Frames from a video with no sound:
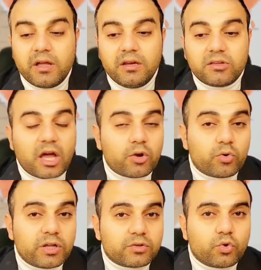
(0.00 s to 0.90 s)

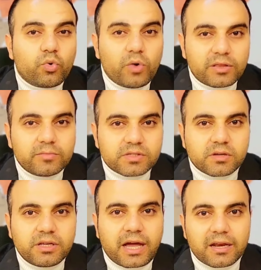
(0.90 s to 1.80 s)
لتحركات قوات
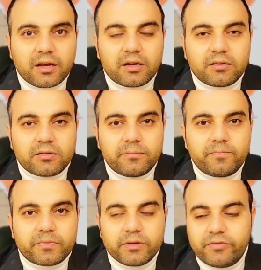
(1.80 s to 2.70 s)
مصريه على الارض
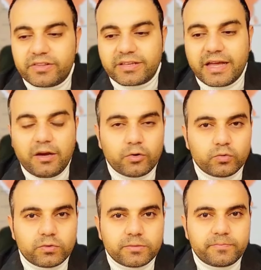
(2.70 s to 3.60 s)
في اتجاه
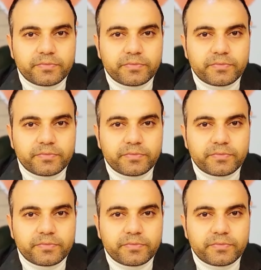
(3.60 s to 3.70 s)
الحدود